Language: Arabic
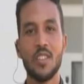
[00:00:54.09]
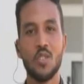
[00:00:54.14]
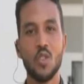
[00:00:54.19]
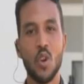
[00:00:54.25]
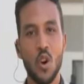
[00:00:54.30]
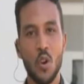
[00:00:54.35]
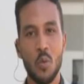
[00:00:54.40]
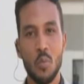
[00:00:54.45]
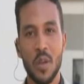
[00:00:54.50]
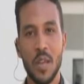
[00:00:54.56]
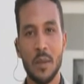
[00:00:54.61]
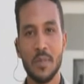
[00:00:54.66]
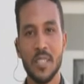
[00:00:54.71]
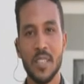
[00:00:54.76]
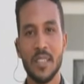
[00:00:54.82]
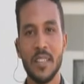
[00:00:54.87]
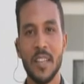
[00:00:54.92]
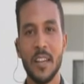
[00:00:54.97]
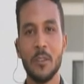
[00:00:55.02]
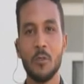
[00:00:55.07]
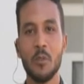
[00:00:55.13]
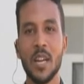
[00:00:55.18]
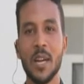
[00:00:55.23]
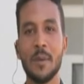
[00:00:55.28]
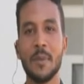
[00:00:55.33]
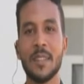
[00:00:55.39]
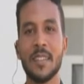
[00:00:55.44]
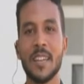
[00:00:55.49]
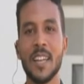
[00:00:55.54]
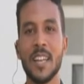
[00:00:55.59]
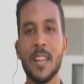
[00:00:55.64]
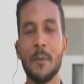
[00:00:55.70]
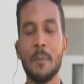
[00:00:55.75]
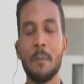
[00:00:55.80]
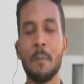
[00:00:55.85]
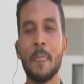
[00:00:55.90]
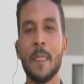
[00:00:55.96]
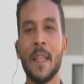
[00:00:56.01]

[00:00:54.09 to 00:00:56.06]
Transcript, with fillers: دور مهم جدا واحنا بنتكلم